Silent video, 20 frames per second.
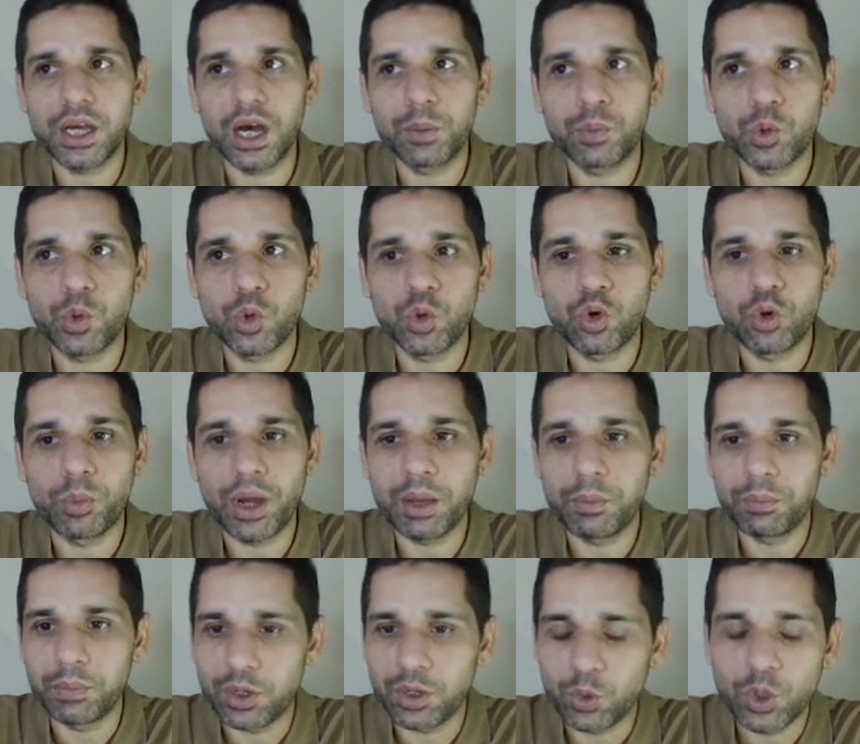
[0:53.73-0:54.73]
आप लोगों को बाय
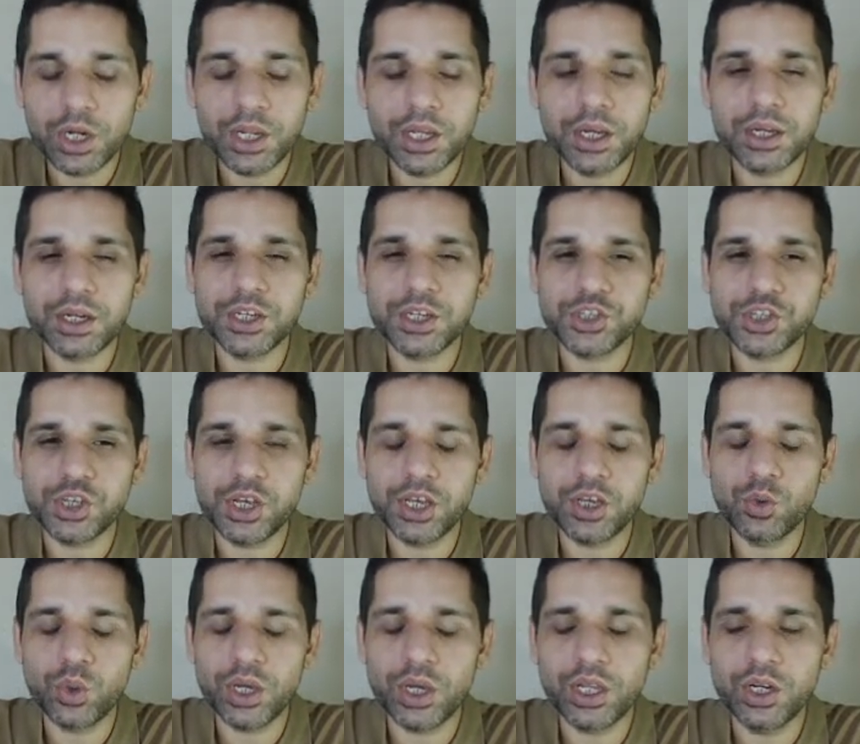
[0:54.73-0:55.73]
बिल्कुल नहीं करना चाहिए
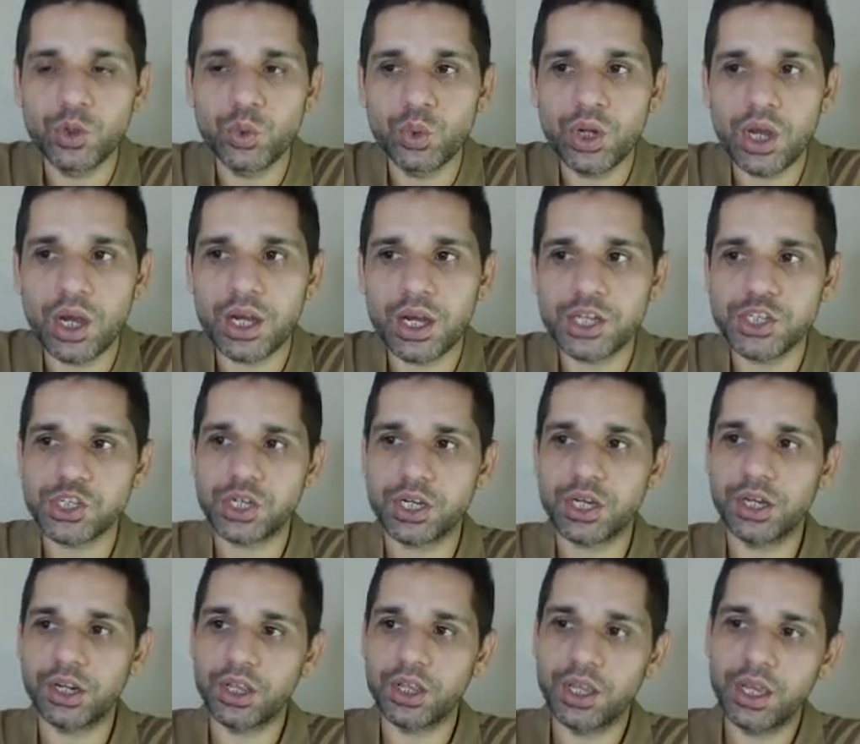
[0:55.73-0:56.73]
क्योंकि लूना का
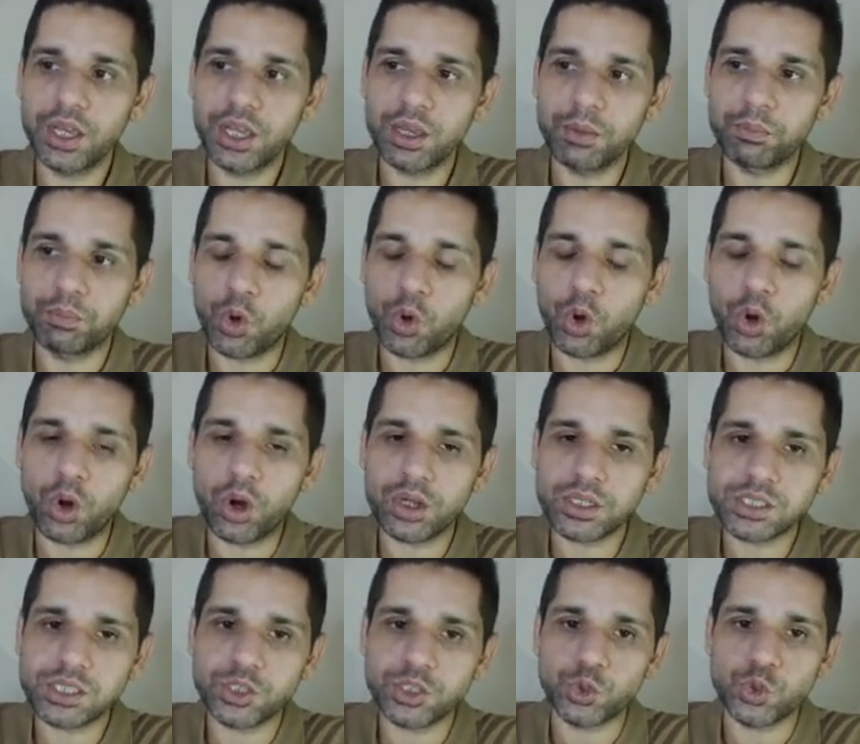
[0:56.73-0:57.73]
चक्कर ये है कि
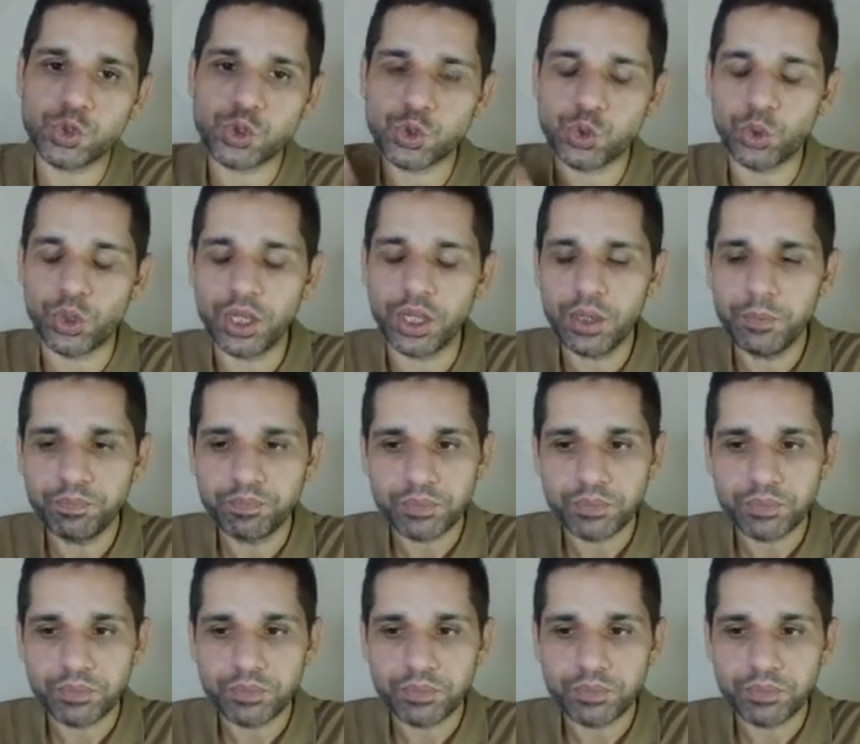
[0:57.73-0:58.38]
बहुत से दोस्तों ने